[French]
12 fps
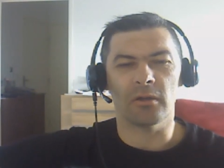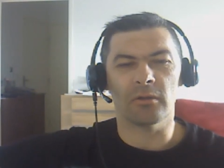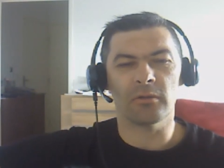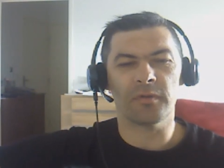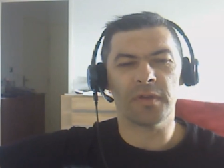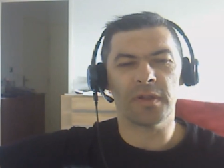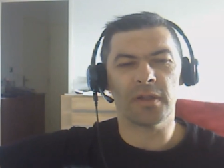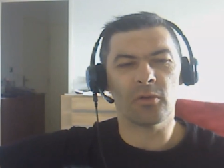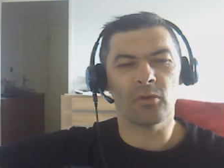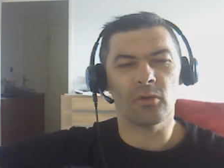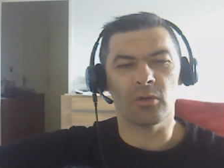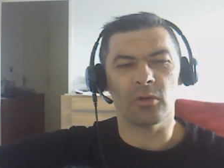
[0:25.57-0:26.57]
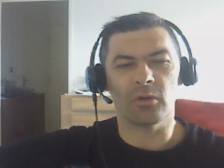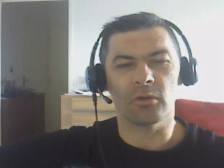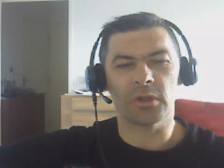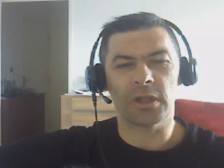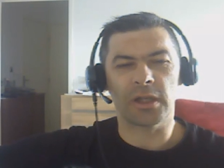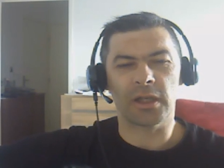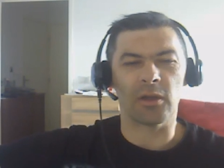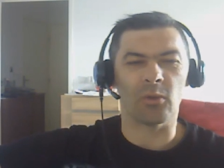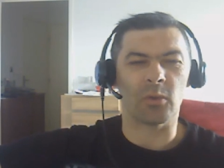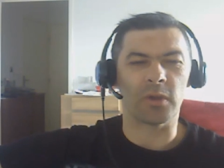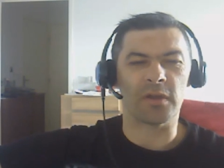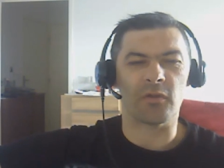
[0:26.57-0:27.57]
aux vidéos
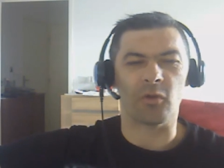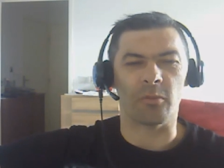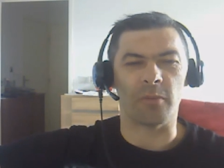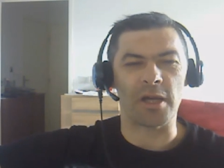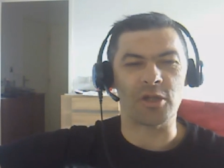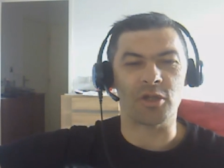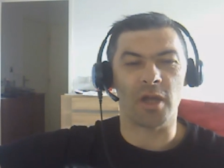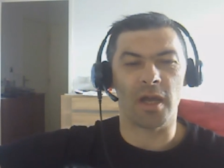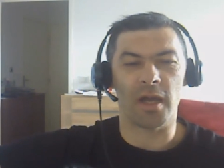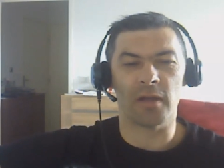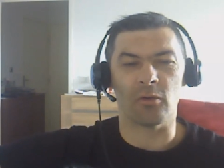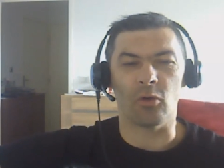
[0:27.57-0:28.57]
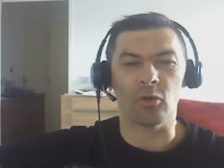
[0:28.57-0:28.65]
qui ont été sur ma chaîne,